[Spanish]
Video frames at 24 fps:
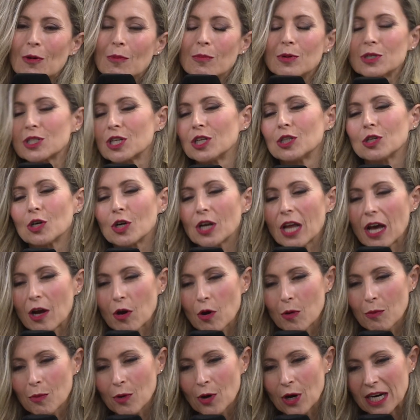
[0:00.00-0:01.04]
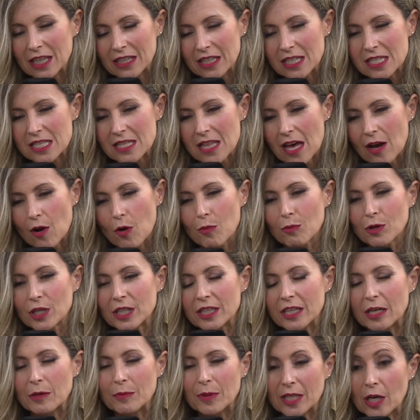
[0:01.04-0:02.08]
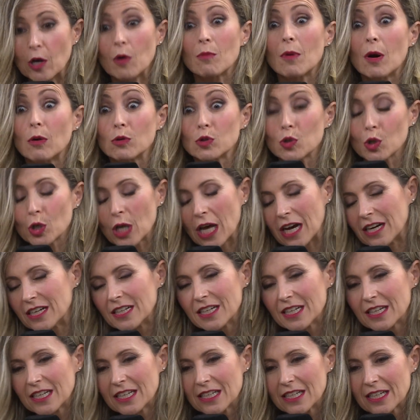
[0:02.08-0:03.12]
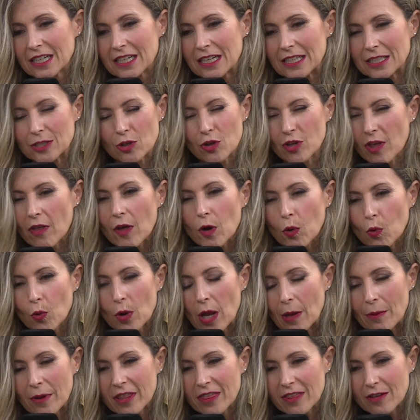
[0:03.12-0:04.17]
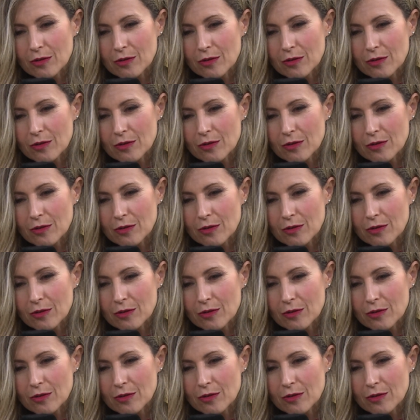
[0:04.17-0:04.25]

compositora, como artista, como intérprete, como autora, ¿has soñado alguna vez